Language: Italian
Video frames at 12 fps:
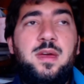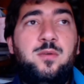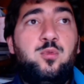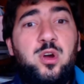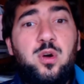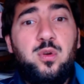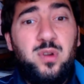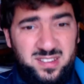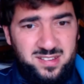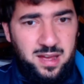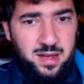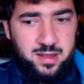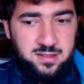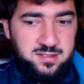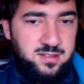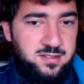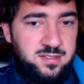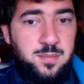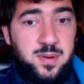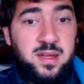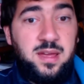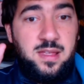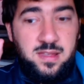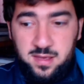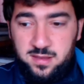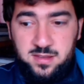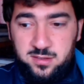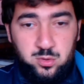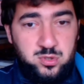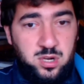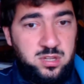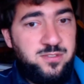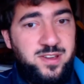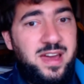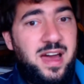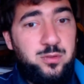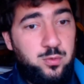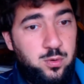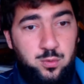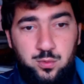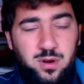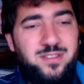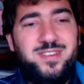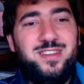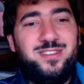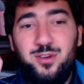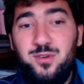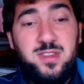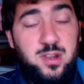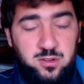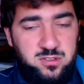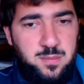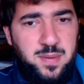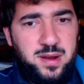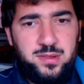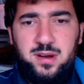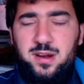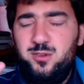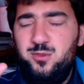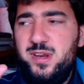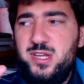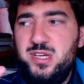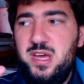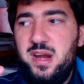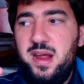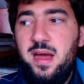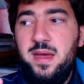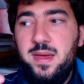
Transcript: Unicorno che sa che esiste perché gli, gli è stato certificato, qualcuno l'ha visto e quindi i nostri partner partono dalla sua ricerca.